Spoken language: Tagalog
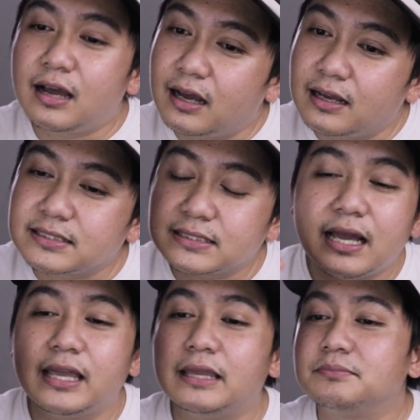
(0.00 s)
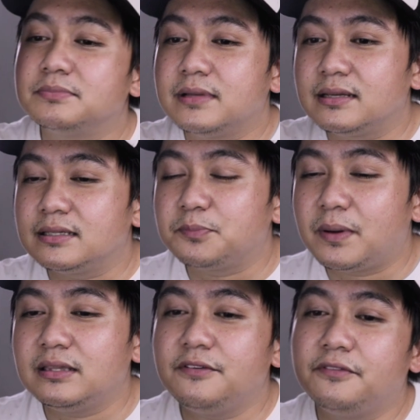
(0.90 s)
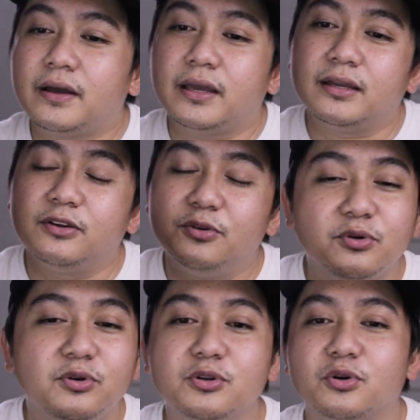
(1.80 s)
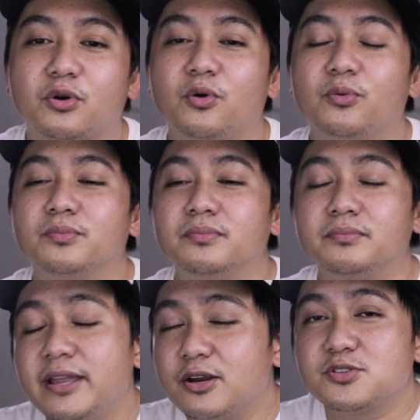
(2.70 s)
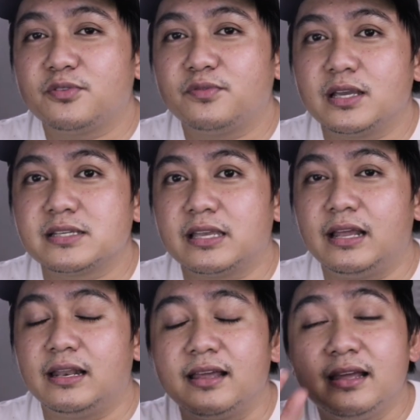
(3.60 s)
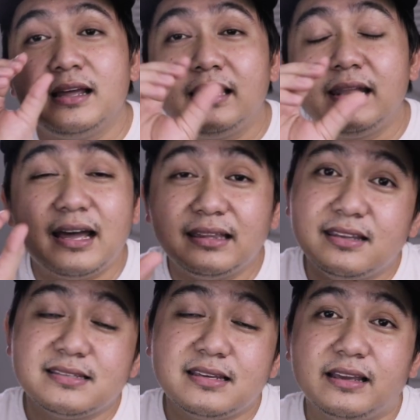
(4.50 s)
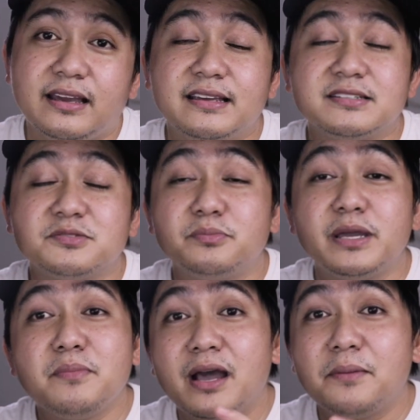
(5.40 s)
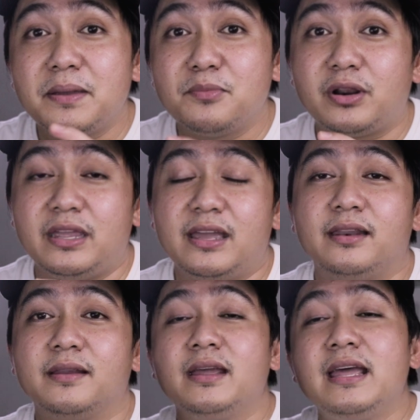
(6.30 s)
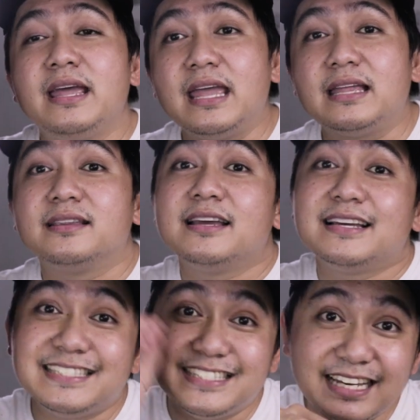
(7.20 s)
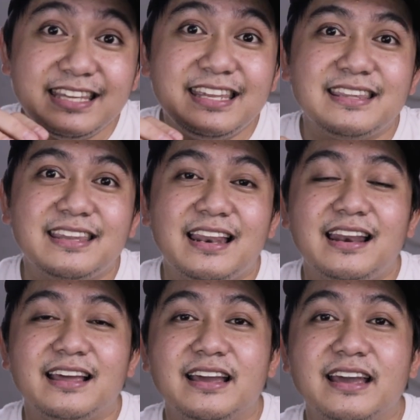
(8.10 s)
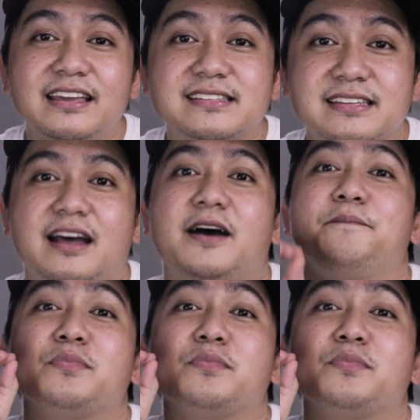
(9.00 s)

uh, Skype Spotify, Google Chrome, Microsoft Excel. Lahat niya sila guys, may mga memory yan. And dyan yan nilalagay sa